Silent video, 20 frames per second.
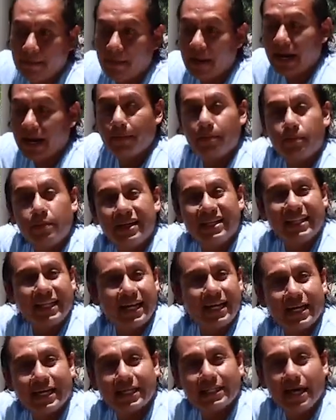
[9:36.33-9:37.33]
van a
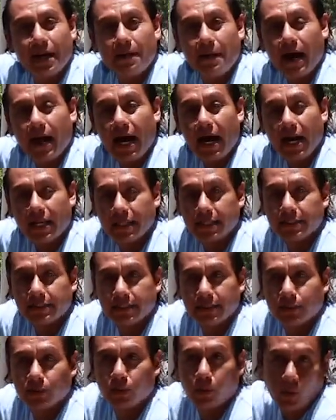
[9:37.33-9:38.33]
tener que trabajar
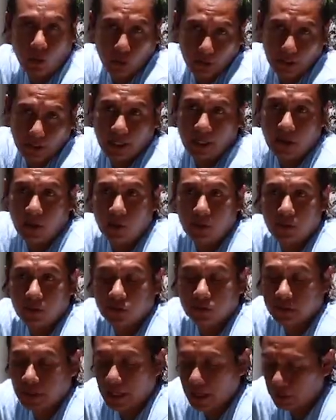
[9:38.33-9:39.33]
desde su bote
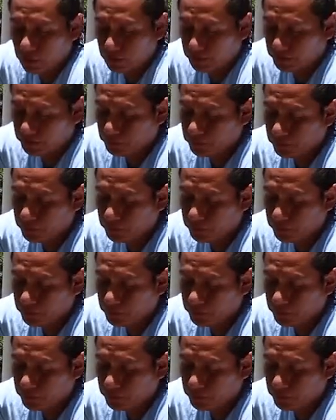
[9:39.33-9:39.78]
compostero.